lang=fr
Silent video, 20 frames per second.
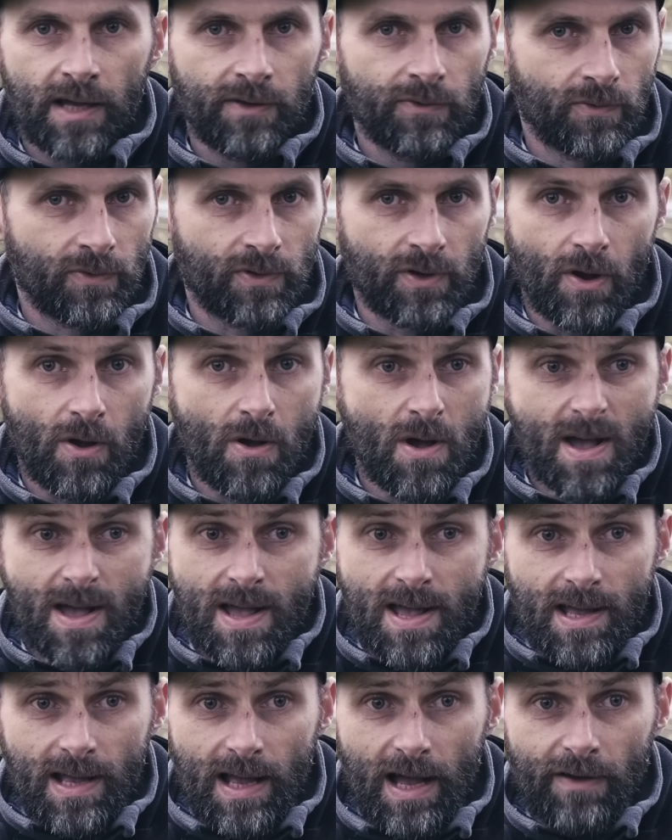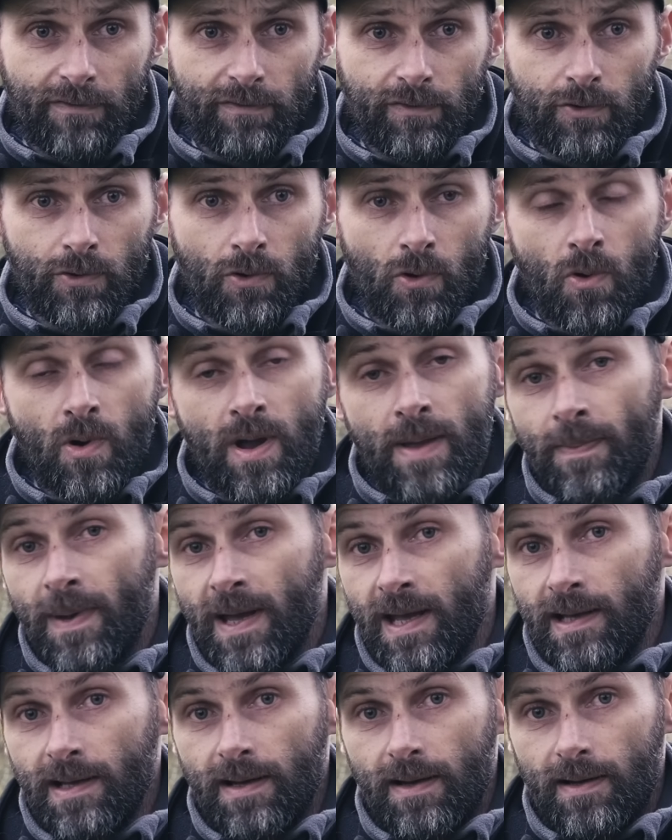Donc euh, un fluoro
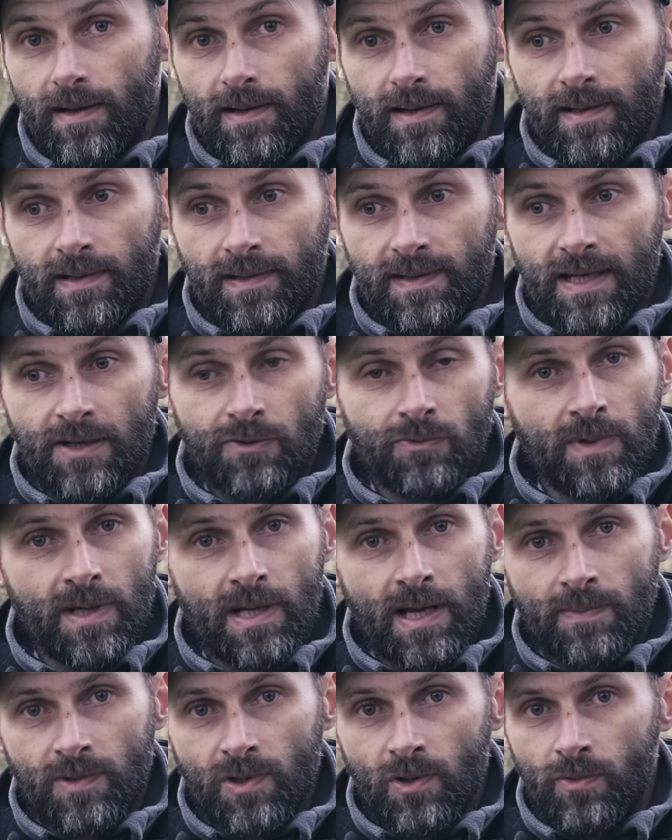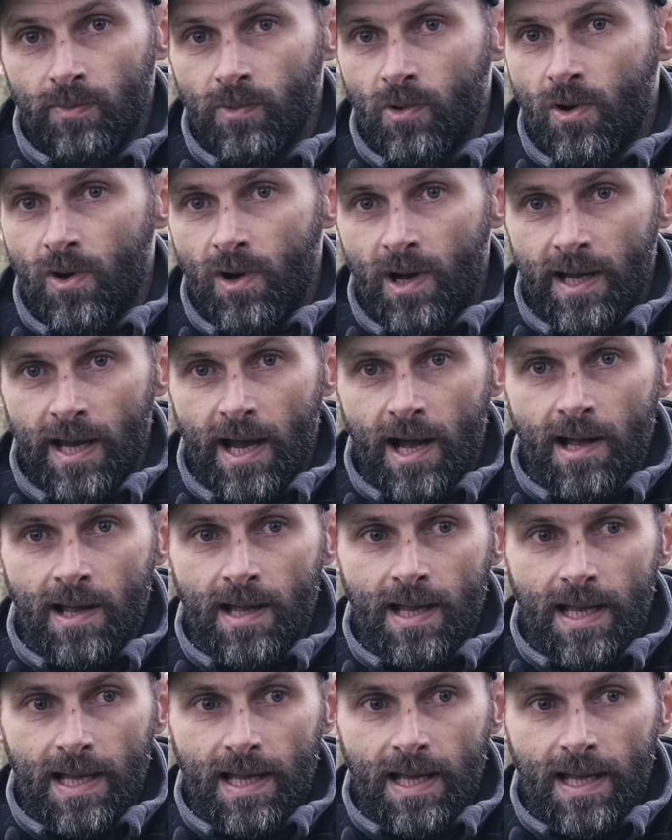épais, ça ne est absolument rien.